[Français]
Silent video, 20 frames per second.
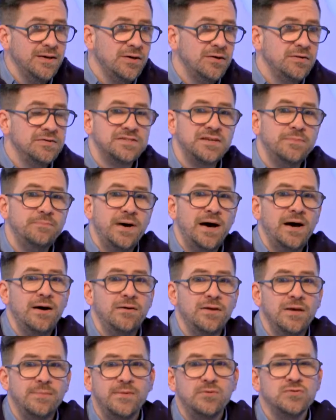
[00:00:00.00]
Euh, c'est
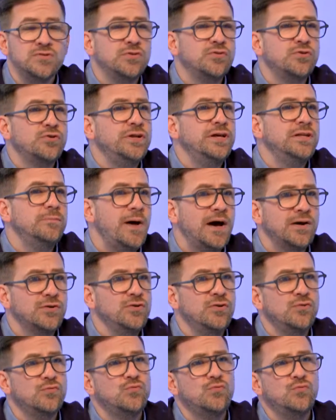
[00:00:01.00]
pas, il n'y a pas besoin de connaître par
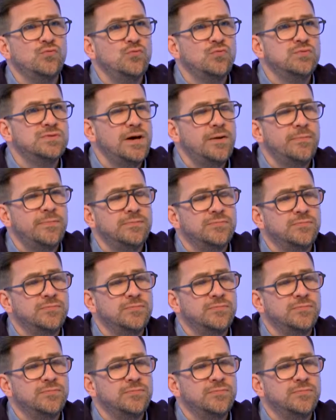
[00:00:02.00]
cœur tout, ça,